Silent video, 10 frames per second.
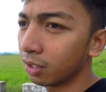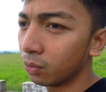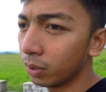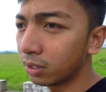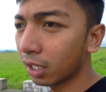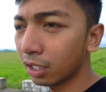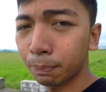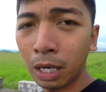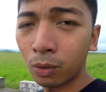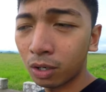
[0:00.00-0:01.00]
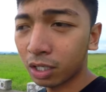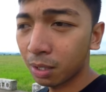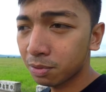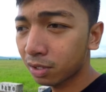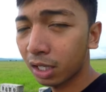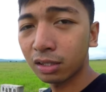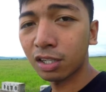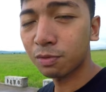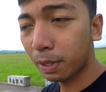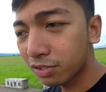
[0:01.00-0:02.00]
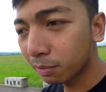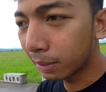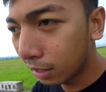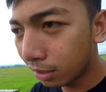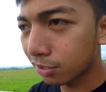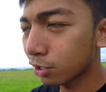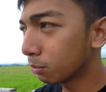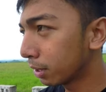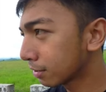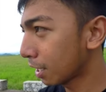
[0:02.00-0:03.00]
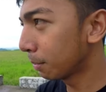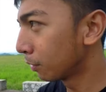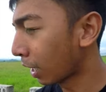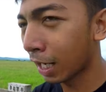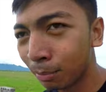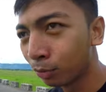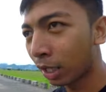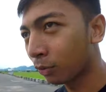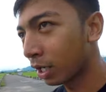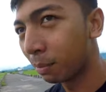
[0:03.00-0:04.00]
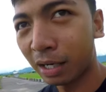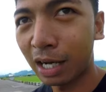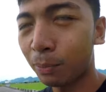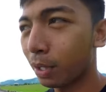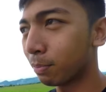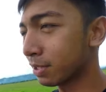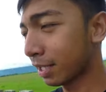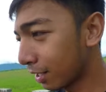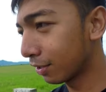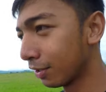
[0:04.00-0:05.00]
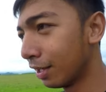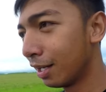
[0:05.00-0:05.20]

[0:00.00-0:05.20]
with great power comes great responsibility sino ba nagsabi noon nakalimutan ko na mga kapwa basta yon